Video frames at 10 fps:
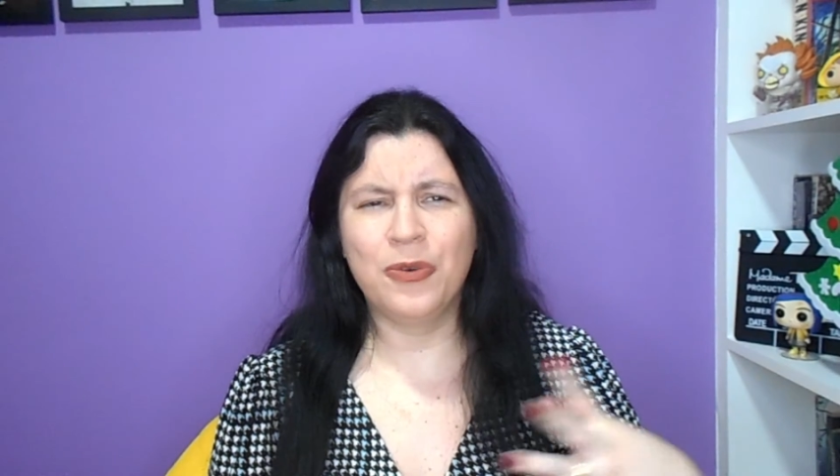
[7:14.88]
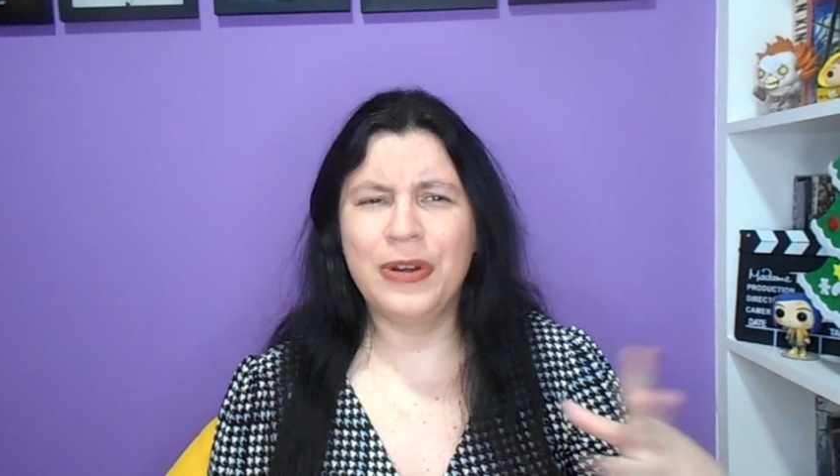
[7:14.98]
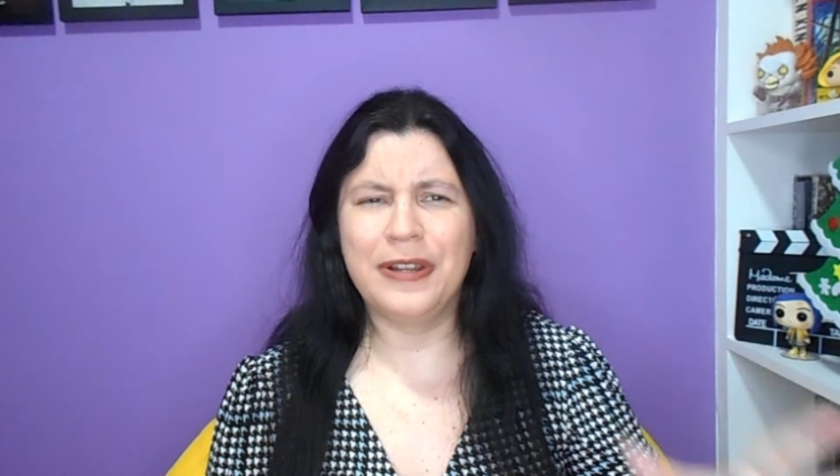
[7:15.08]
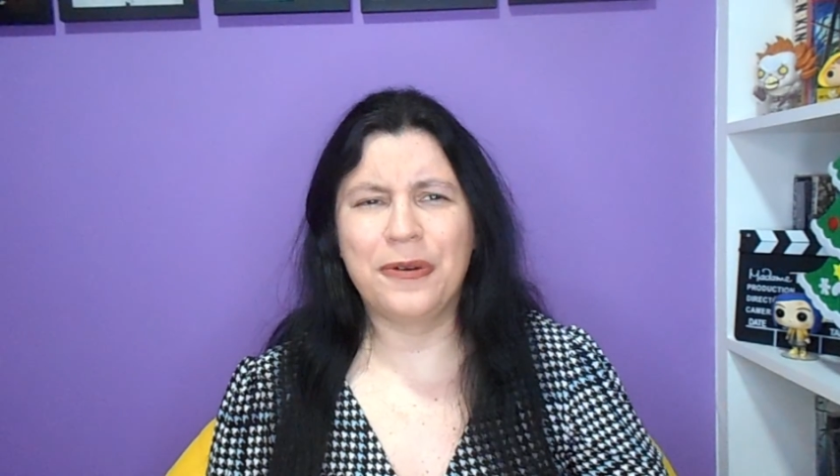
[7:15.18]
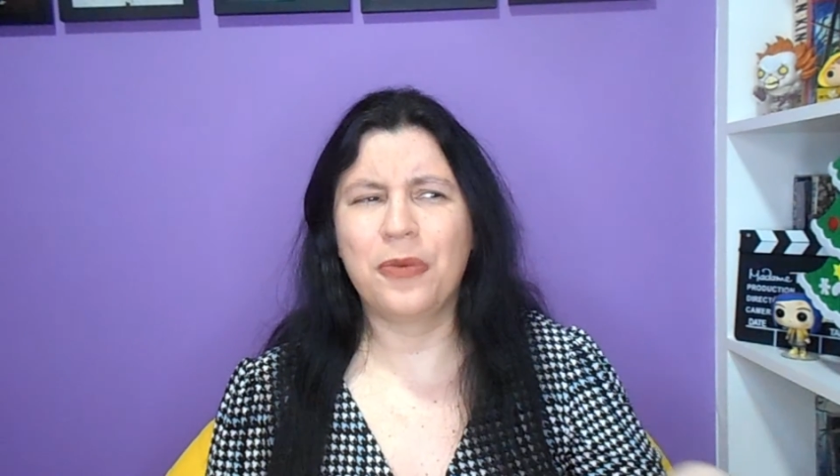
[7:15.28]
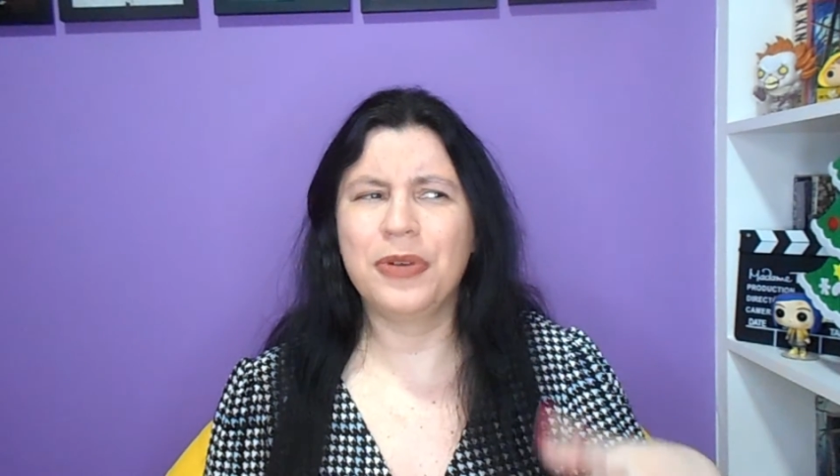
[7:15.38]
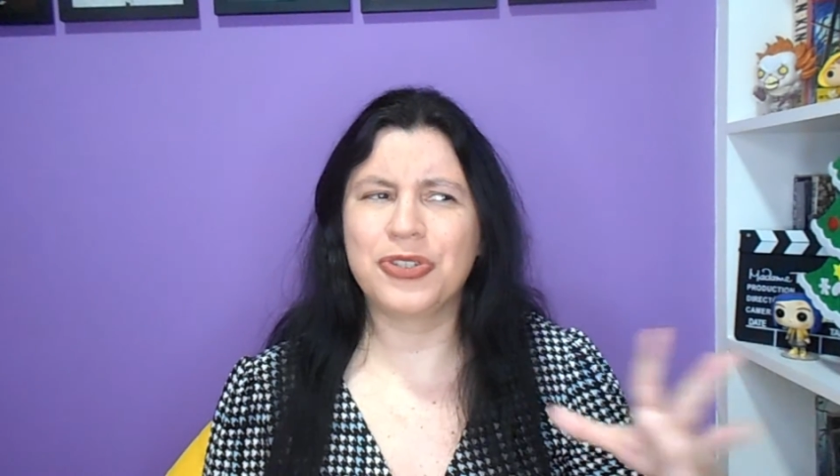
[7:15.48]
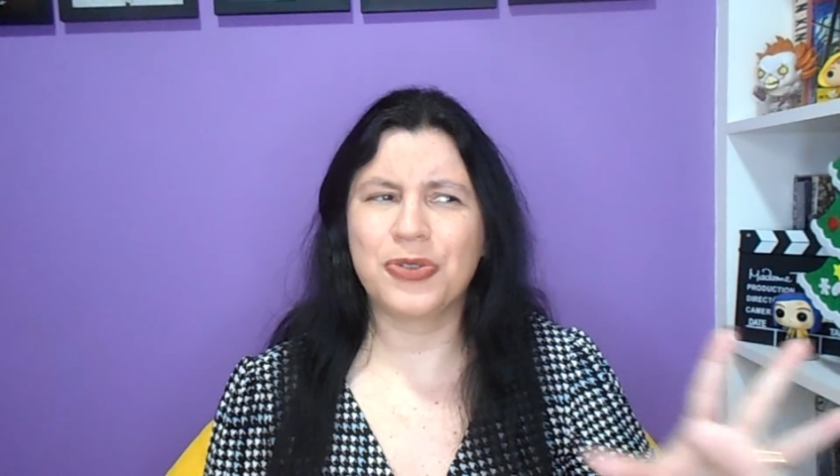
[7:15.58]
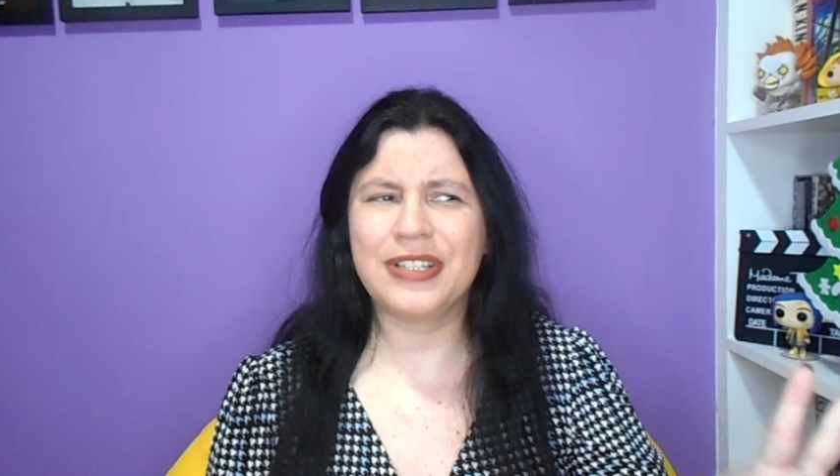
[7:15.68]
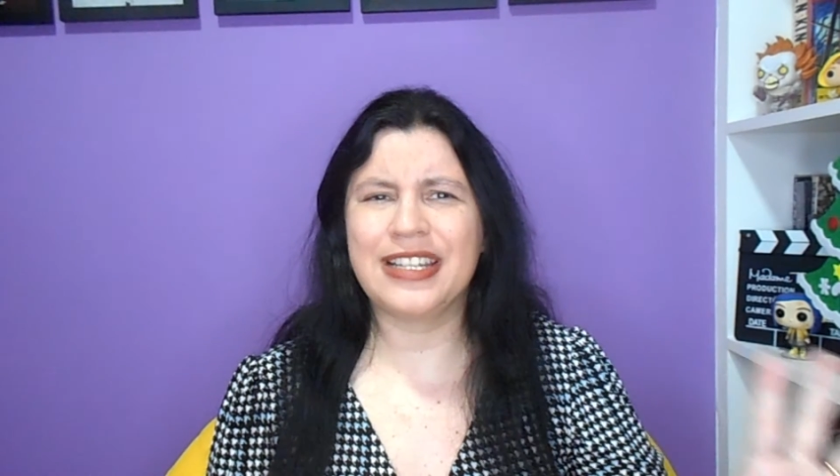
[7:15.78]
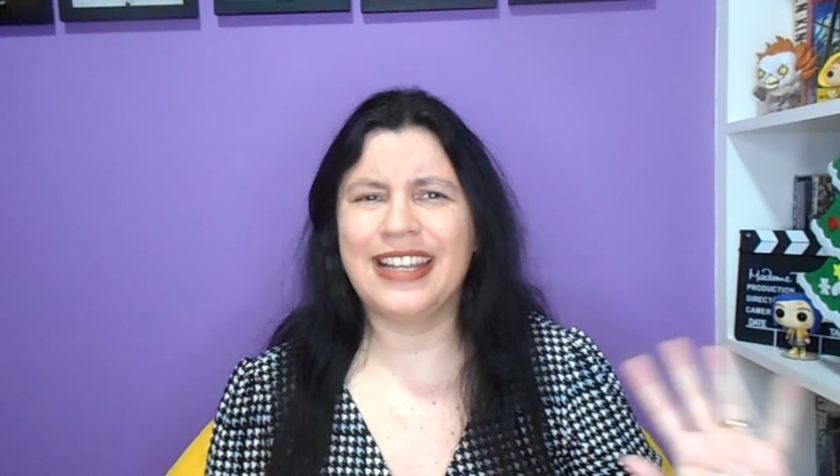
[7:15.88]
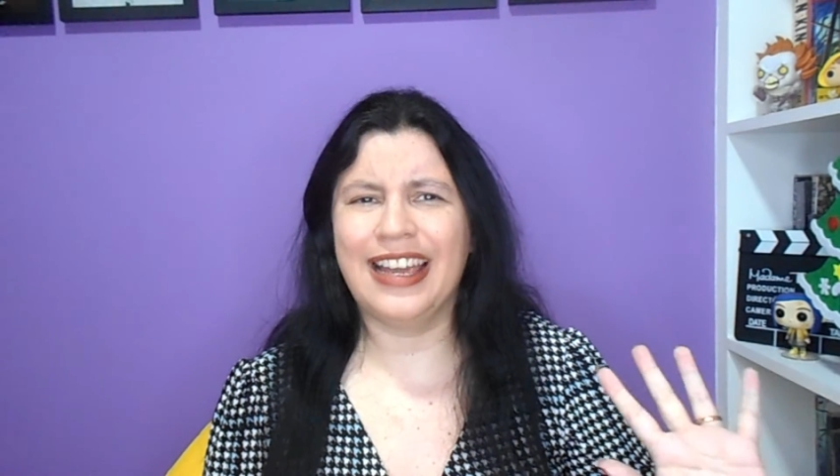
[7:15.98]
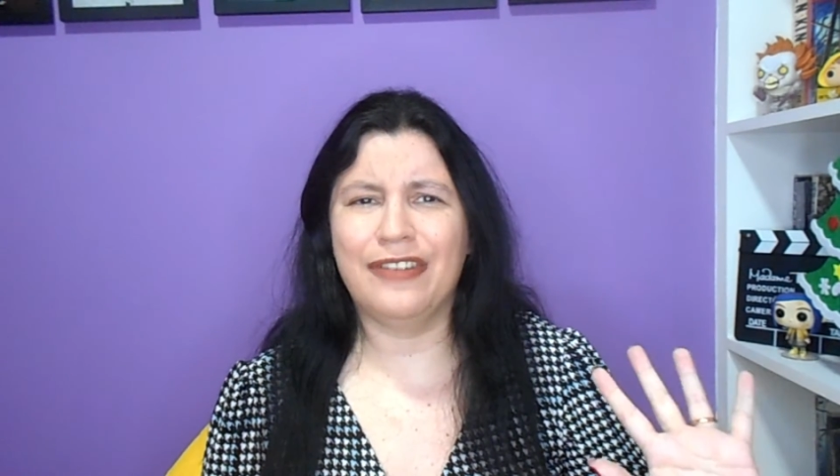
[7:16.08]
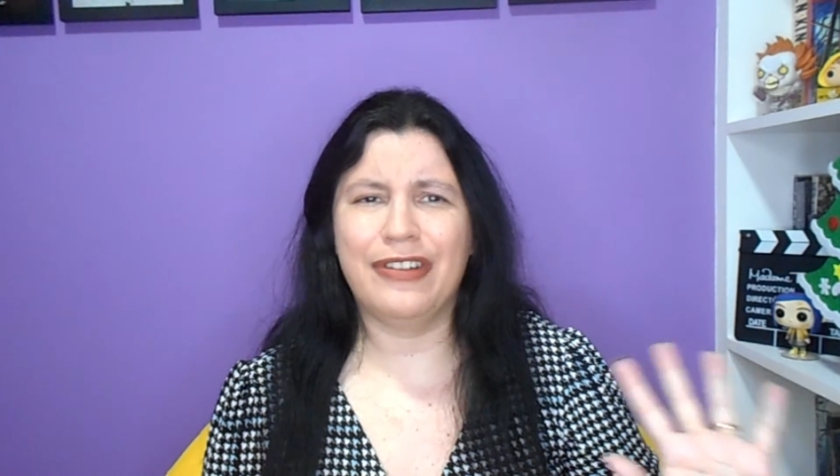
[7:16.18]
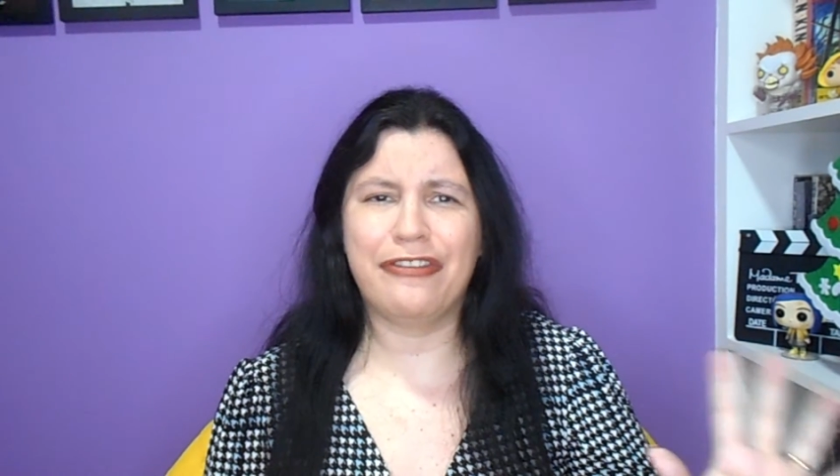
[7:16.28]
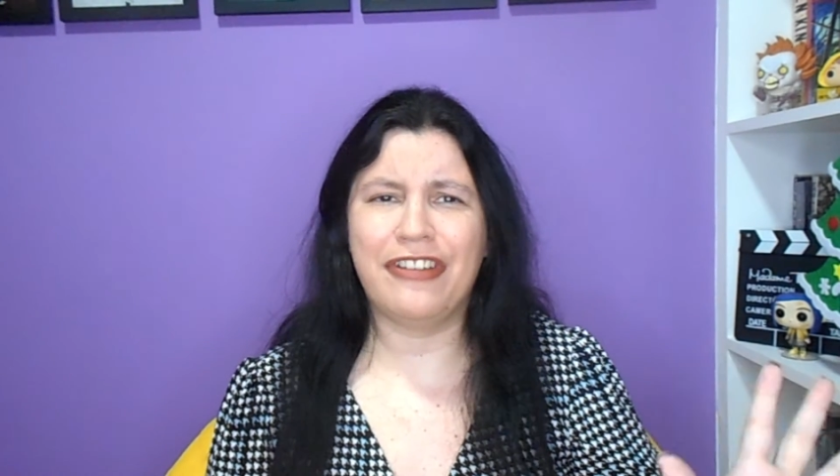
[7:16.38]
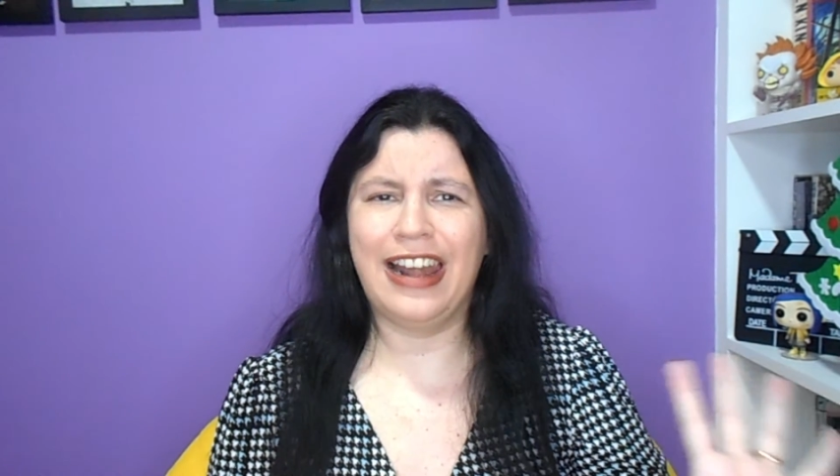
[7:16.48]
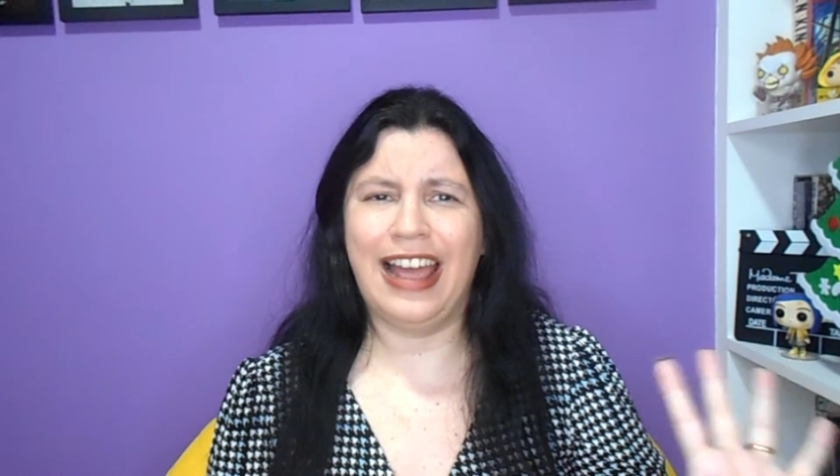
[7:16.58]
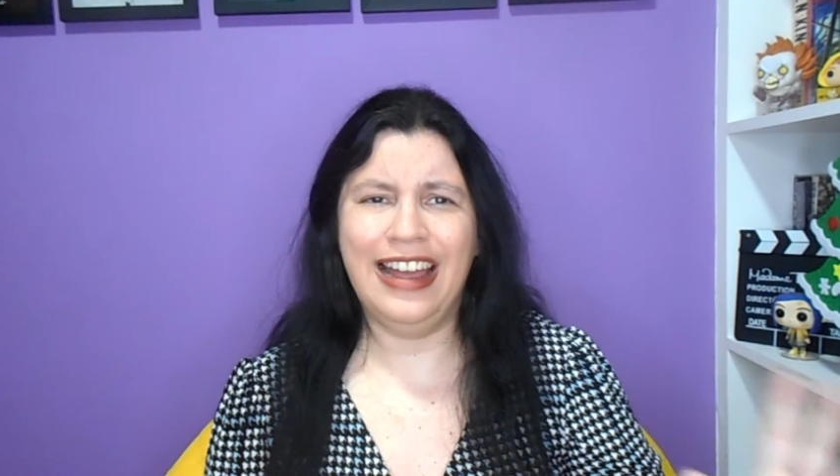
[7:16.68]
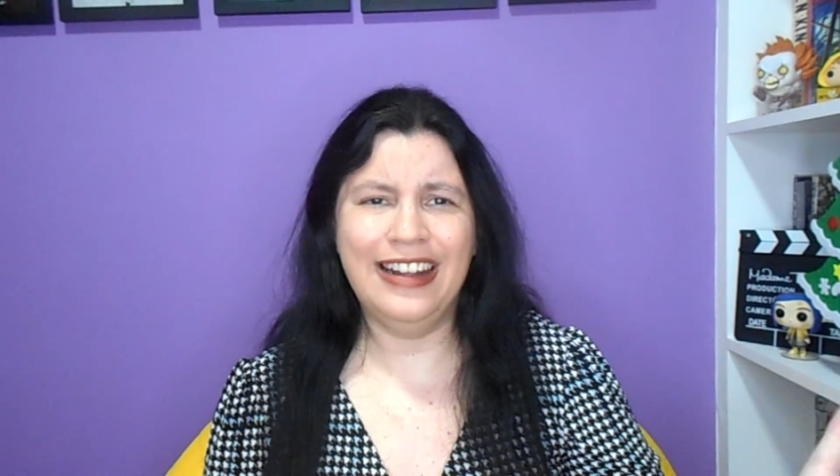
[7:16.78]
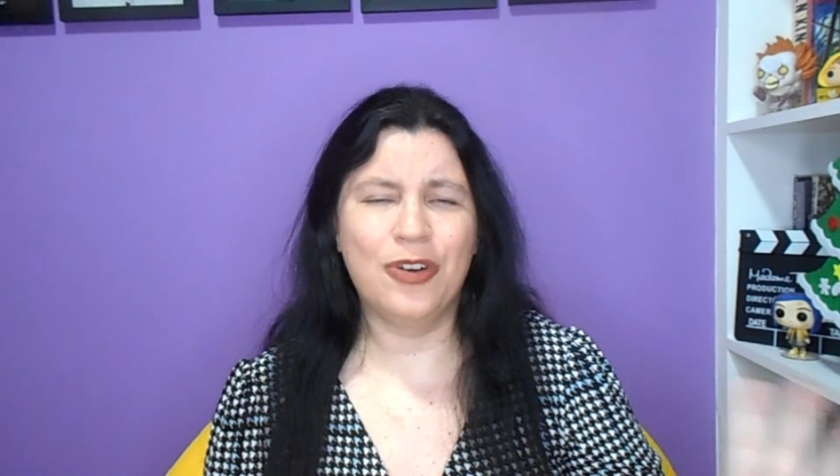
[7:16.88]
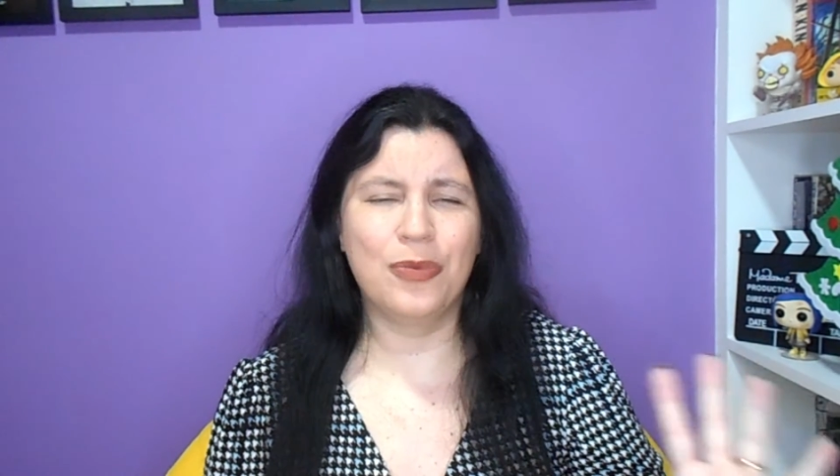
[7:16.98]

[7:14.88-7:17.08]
engolir algumas coisas ali que ela vai falar, né,